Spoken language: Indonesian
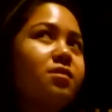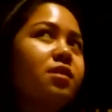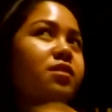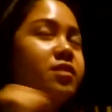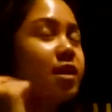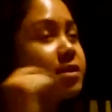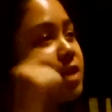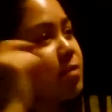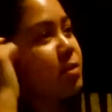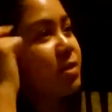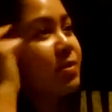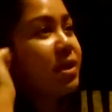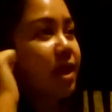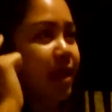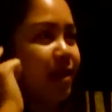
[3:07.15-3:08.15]
nyanyinya sambil
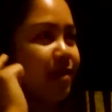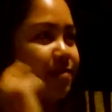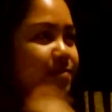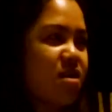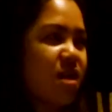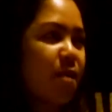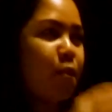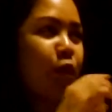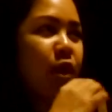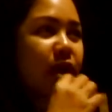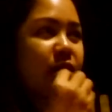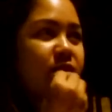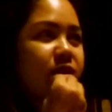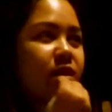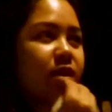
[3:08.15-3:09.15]
mikir Gak boleh
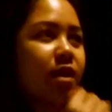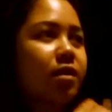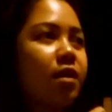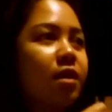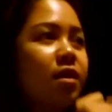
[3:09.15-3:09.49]
kedengeran